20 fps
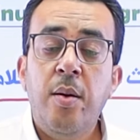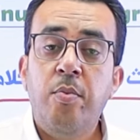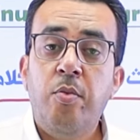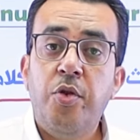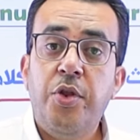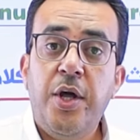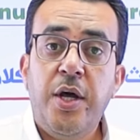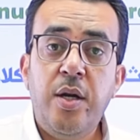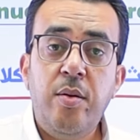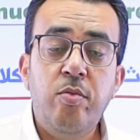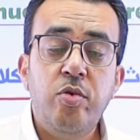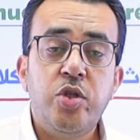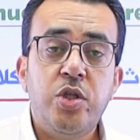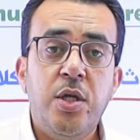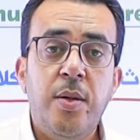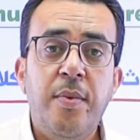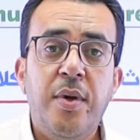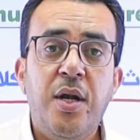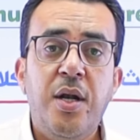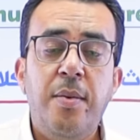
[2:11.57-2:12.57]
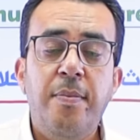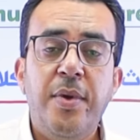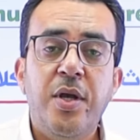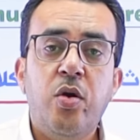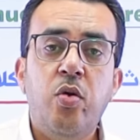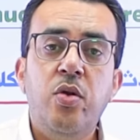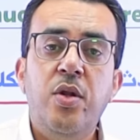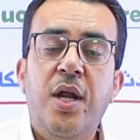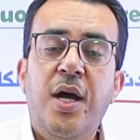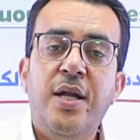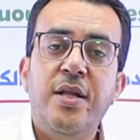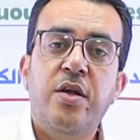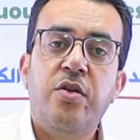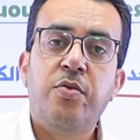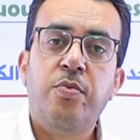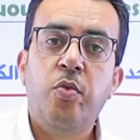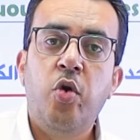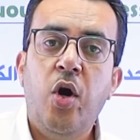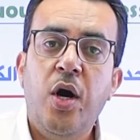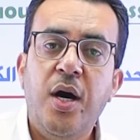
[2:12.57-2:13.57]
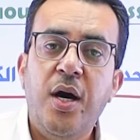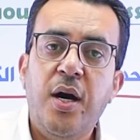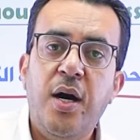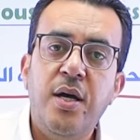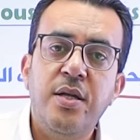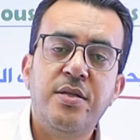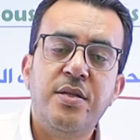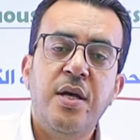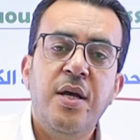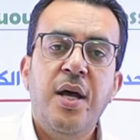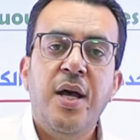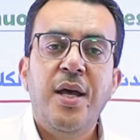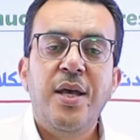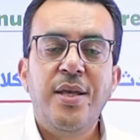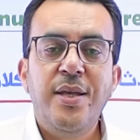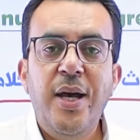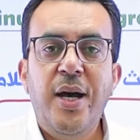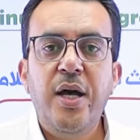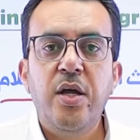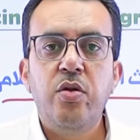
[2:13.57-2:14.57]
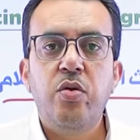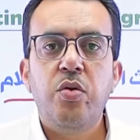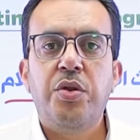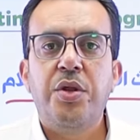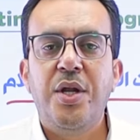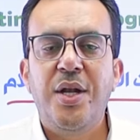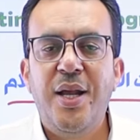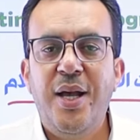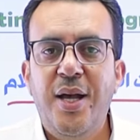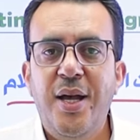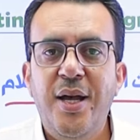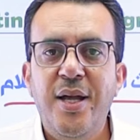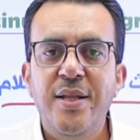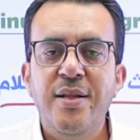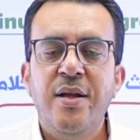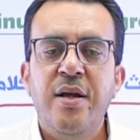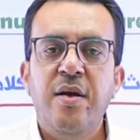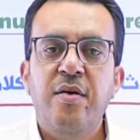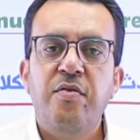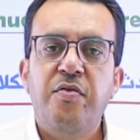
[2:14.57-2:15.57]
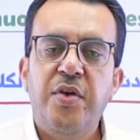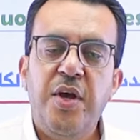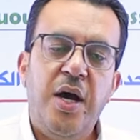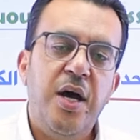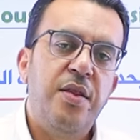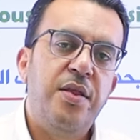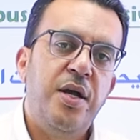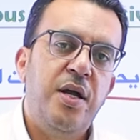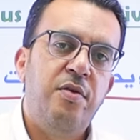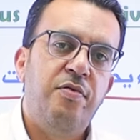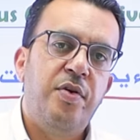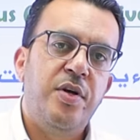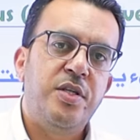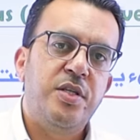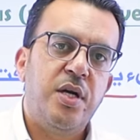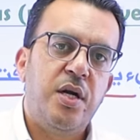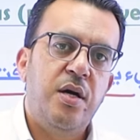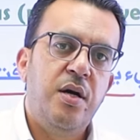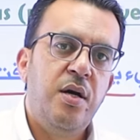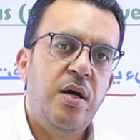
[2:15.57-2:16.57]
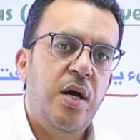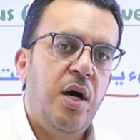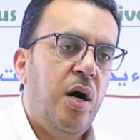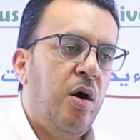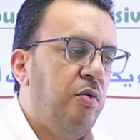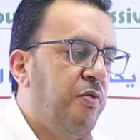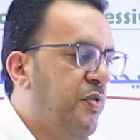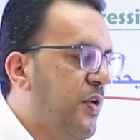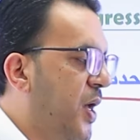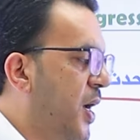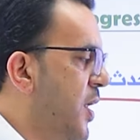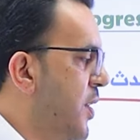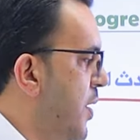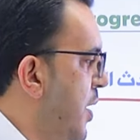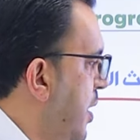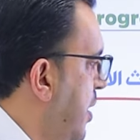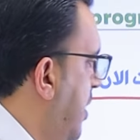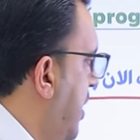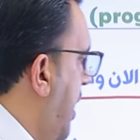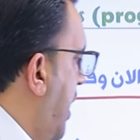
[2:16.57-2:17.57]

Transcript: مضارع مستمر لما يكون الحدث مؤقت يحدث الآن في هذه الفترة أو في هذا